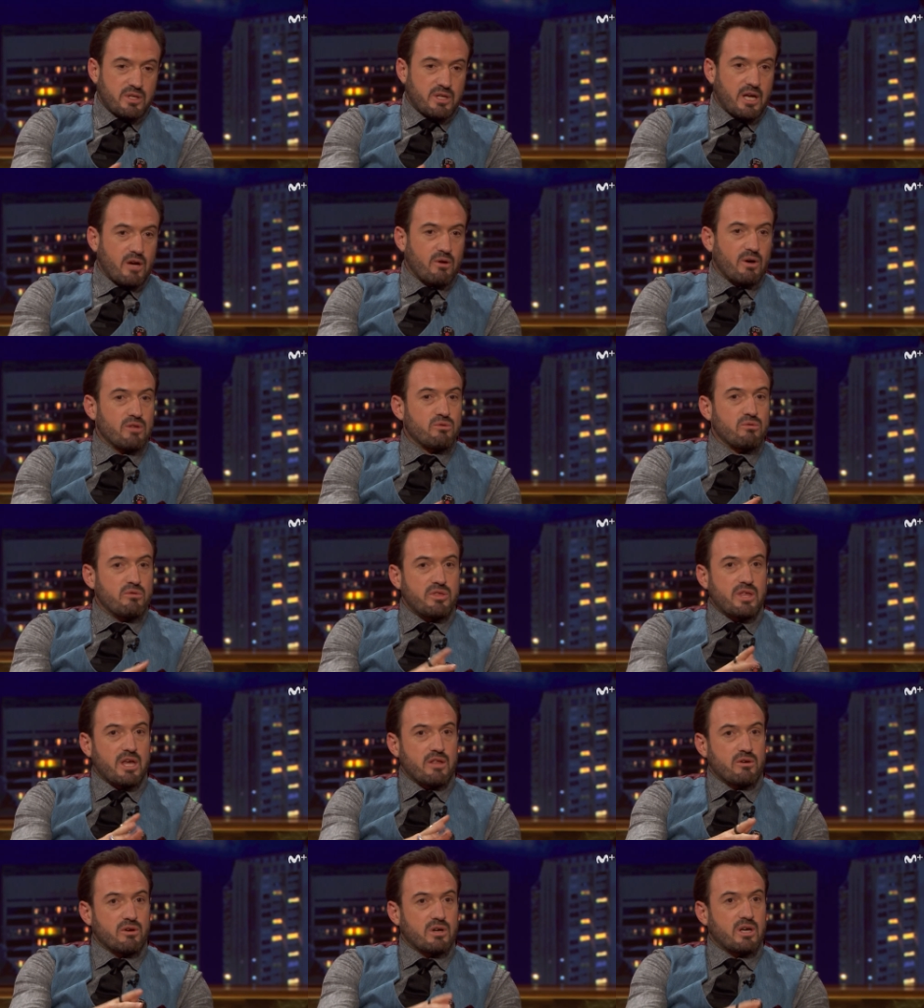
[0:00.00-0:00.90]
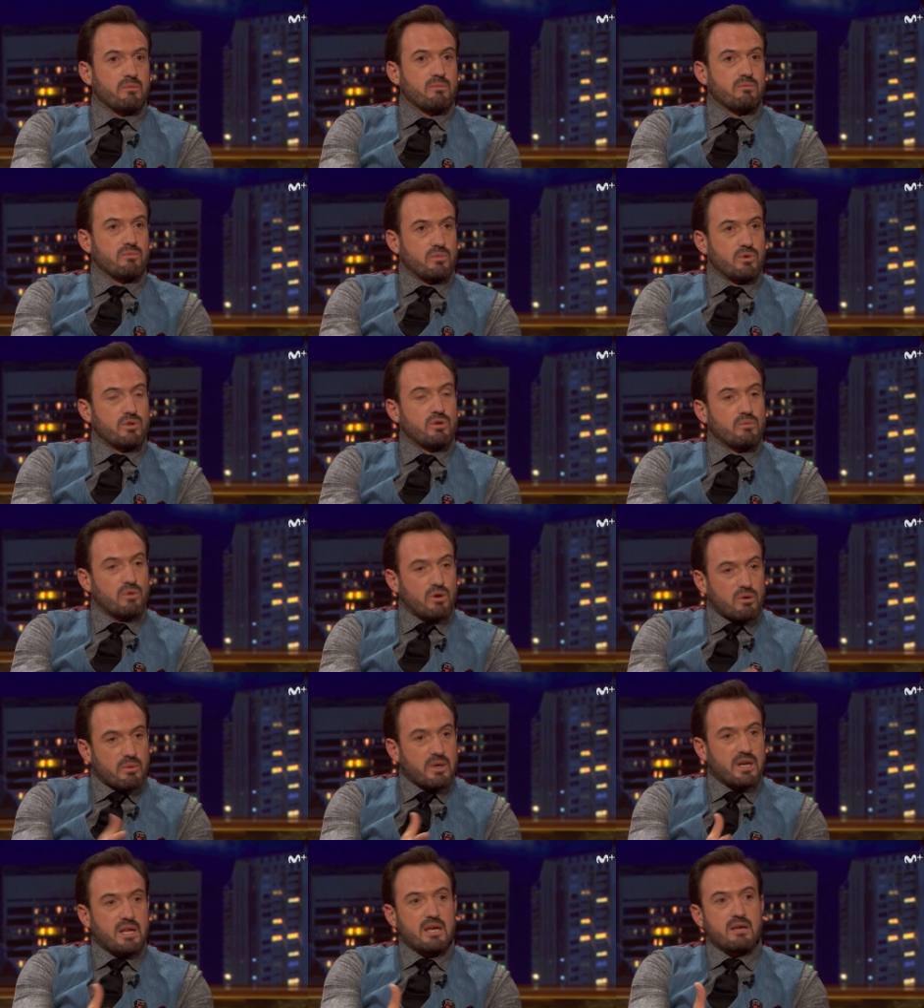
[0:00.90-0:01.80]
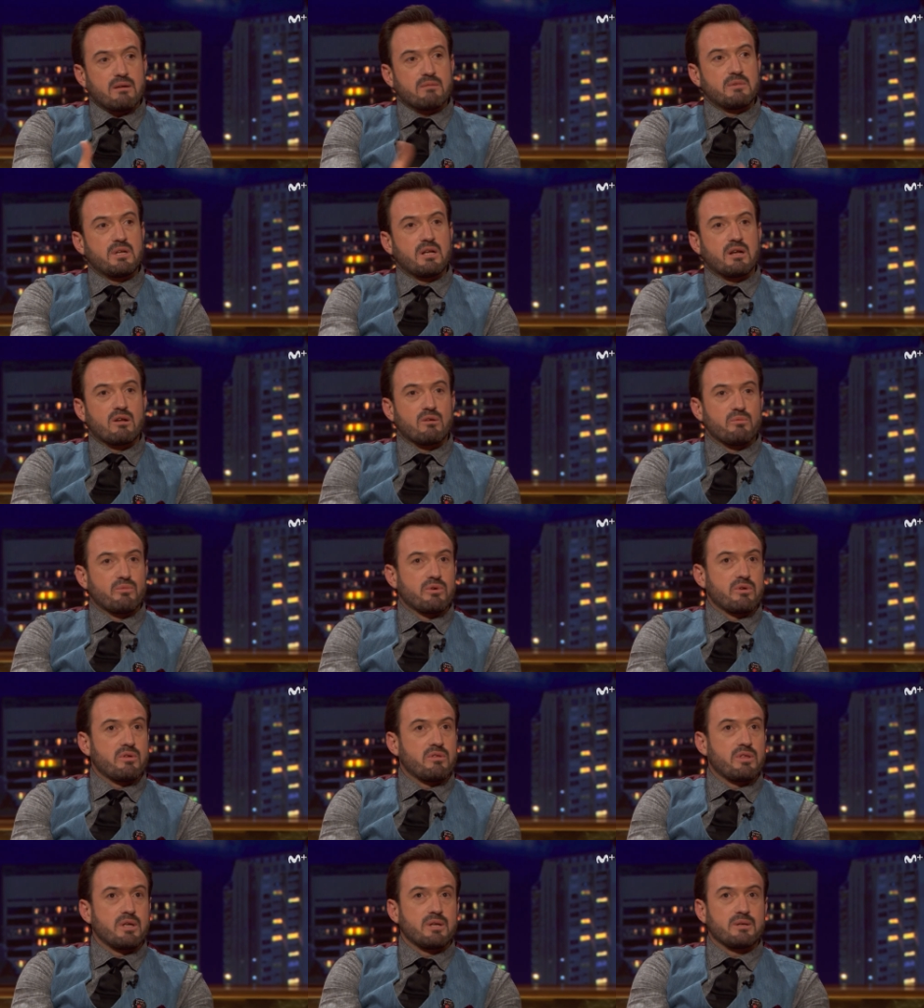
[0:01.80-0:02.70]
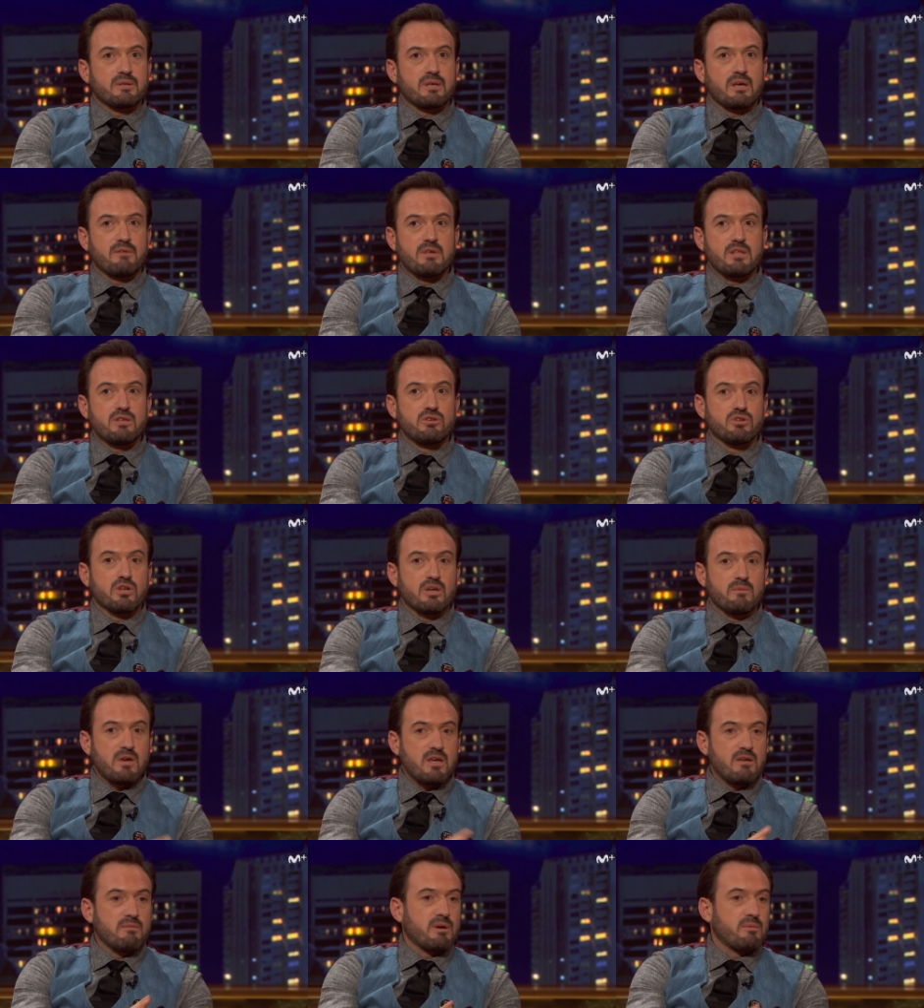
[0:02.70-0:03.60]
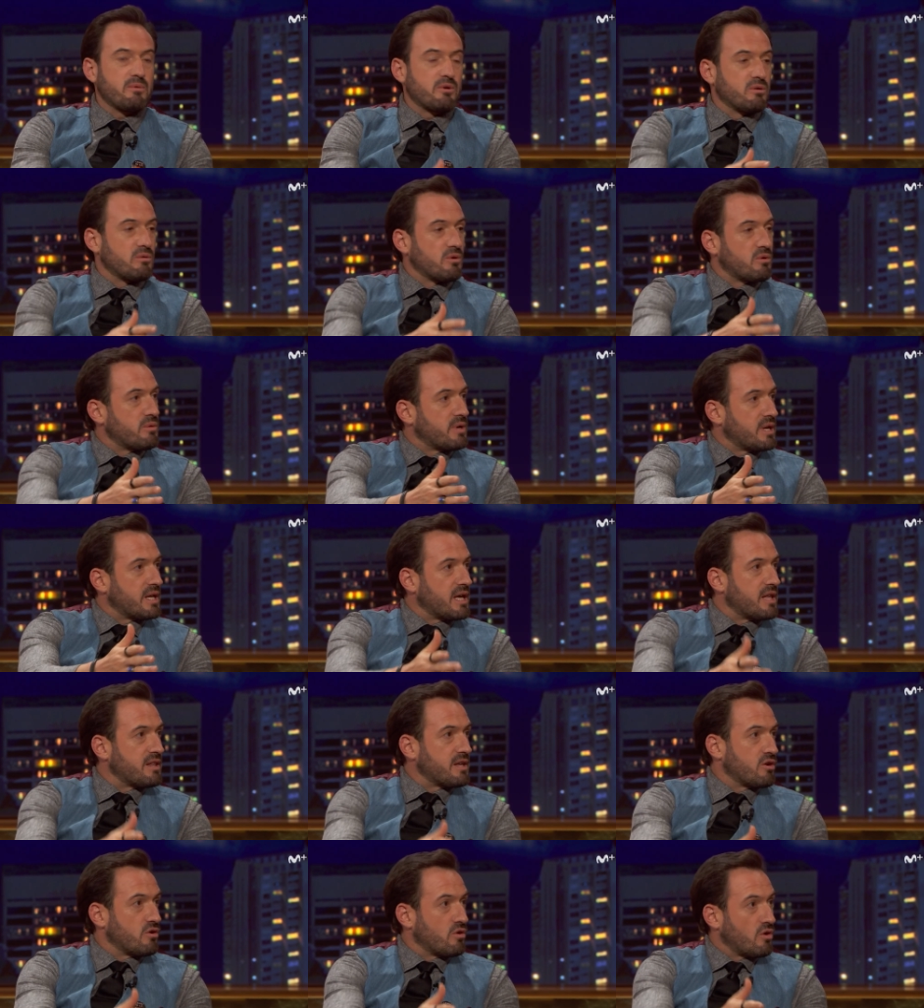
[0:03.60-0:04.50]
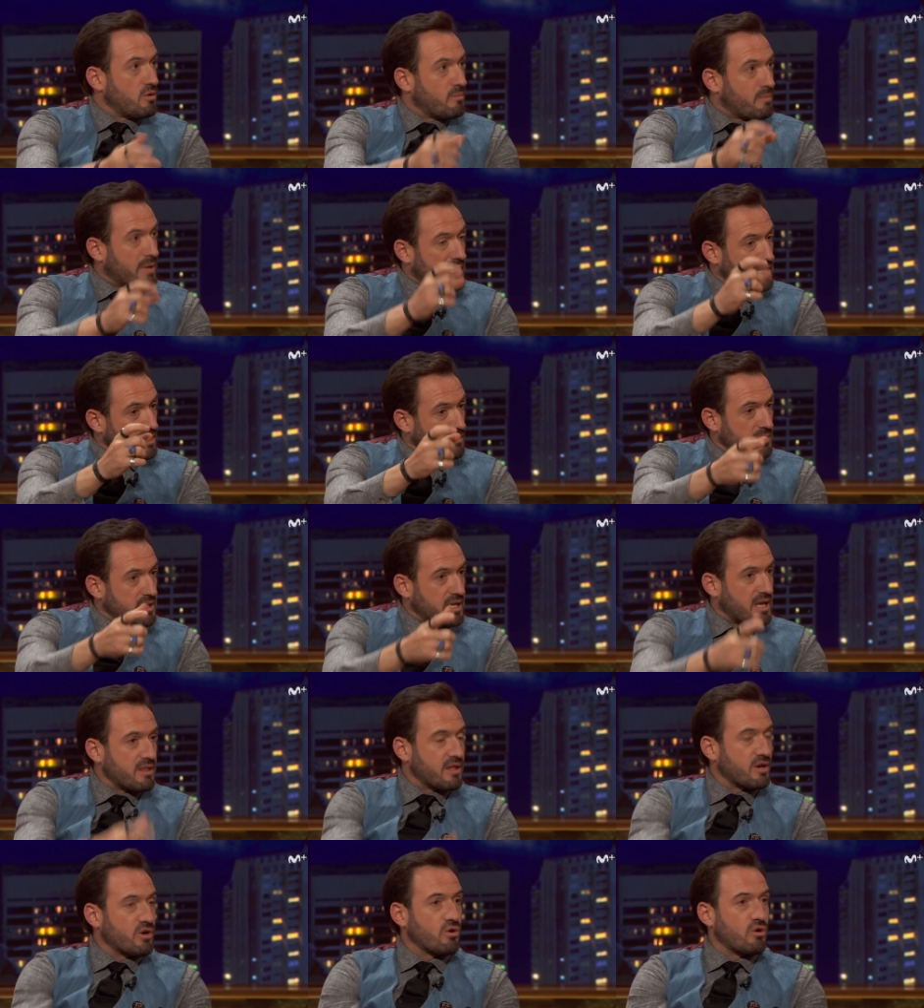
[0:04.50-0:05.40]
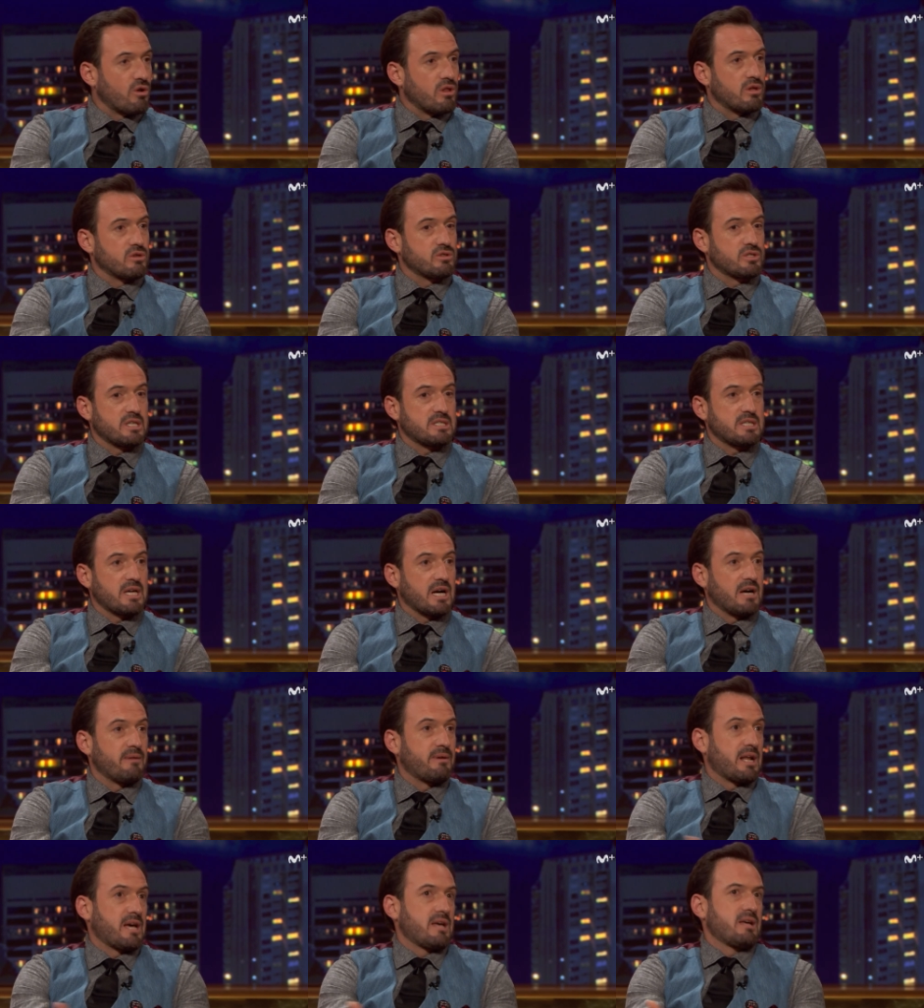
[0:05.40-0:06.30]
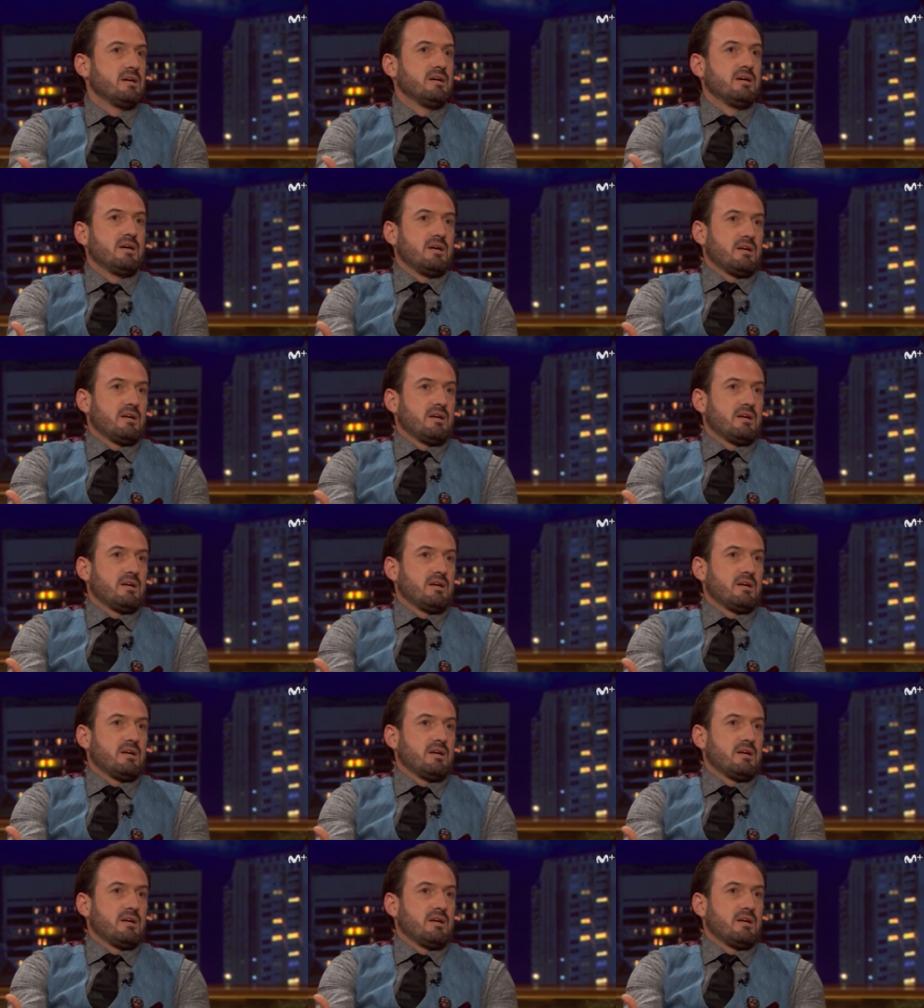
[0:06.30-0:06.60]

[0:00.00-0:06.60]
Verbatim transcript: tengo anunciado que, bueno, volveré, mira, ahora lo puedo decir, había dicho que me iba, pero volveré a The Hall para terminar The Hall 2, que se acabará